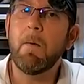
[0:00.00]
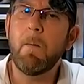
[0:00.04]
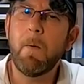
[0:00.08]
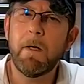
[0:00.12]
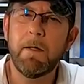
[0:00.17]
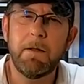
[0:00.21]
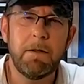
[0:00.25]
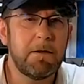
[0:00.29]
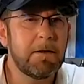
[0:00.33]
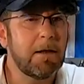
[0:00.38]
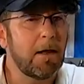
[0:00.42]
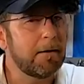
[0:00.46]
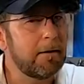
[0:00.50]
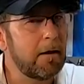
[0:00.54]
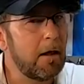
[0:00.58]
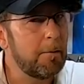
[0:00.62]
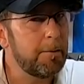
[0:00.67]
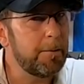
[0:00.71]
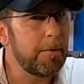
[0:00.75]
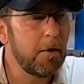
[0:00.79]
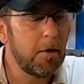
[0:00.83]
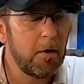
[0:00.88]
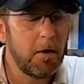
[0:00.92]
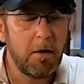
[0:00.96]
Et ouais, ils se
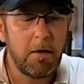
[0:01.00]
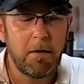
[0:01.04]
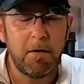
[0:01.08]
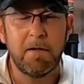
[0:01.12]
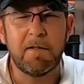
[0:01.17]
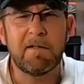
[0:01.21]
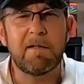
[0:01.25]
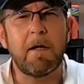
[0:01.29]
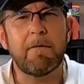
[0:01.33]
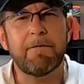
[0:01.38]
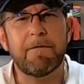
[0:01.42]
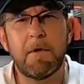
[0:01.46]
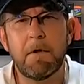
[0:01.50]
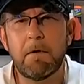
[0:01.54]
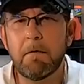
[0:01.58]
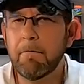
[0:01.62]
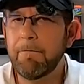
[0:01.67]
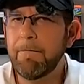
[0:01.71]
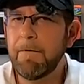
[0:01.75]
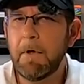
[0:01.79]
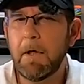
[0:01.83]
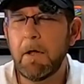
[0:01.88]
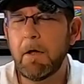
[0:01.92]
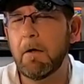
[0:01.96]
rattrapent, ils savent qu'ils
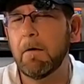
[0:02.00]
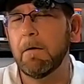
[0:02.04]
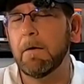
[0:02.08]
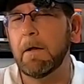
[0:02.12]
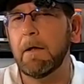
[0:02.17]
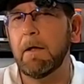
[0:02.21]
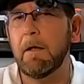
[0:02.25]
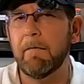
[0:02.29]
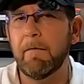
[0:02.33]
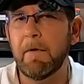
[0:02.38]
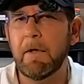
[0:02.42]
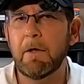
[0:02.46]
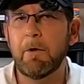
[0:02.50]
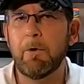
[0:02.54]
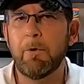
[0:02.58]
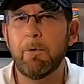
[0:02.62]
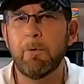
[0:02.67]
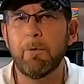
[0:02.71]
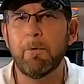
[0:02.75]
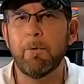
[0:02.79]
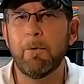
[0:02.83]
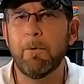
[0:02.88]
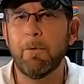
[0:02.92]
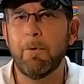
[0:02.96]
ont fait des conneries avec
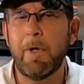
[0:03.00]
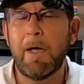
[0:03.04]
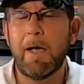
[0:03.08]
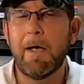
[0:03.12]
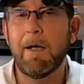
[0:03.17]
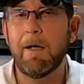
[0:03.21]
le